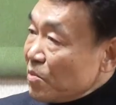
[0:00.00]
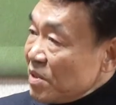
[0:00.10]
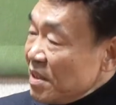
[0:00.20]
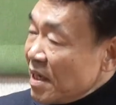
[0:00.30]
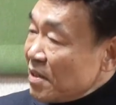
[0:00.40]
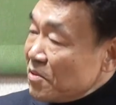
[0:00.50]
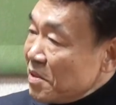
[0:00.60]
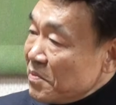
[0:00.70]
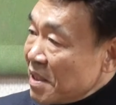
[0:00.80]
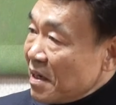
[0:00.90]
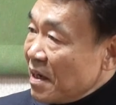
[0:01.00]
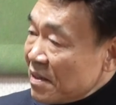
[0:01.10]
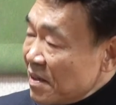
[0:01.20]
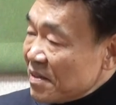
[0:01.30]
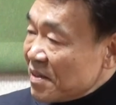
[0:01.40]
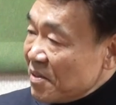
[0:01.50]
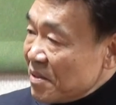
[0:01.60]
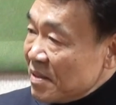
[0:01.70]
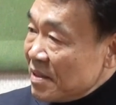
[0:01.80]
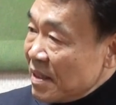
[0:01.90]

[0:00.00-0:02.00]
우리 이 교수님 생각은 어떠세요?